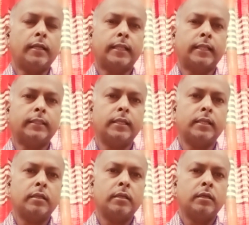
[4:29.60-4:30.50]
তাদের
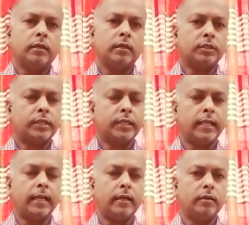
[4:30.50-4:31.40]

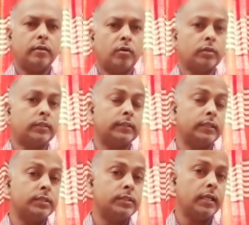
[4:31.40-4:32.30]
সেনা অর্থাৎ
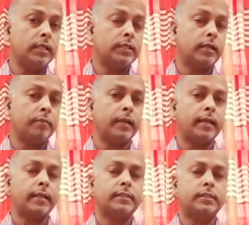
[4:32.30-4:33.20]
ইসরায়েলি সেনা
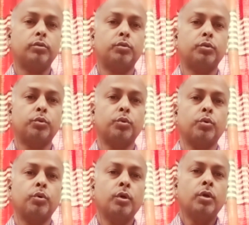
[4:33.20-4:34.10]
মারা গেছে অন্তত
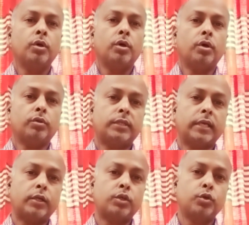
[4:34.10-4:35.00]

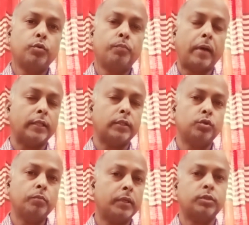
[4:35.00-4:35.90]
চারশো
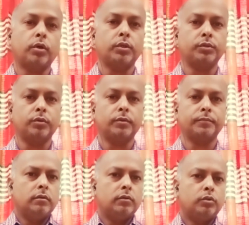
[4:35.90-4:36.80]
পাঁচজন বা ছয়জন
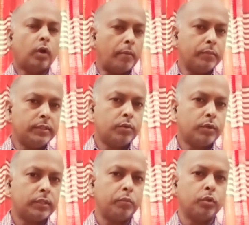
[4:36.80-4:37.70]
তো আমি যে
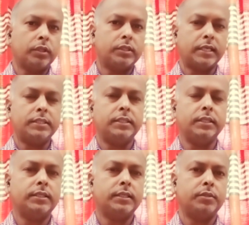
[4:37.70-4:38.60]
কথা বলতে চাইছি
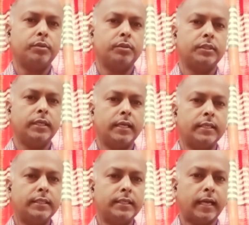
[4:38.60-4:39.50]
সেটি হচ্ছে যে
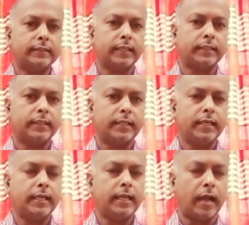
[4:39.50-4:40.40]
এই যে গাজা থেকে
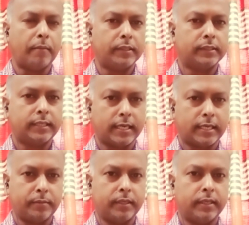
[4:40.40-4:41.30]
হামাসকে
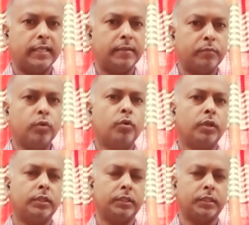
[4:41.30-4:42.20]
একেবারে নির্মূল
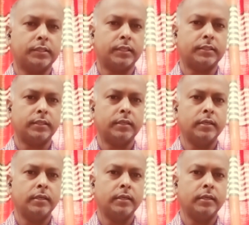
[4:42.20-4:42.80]
করে দিতে চাইছে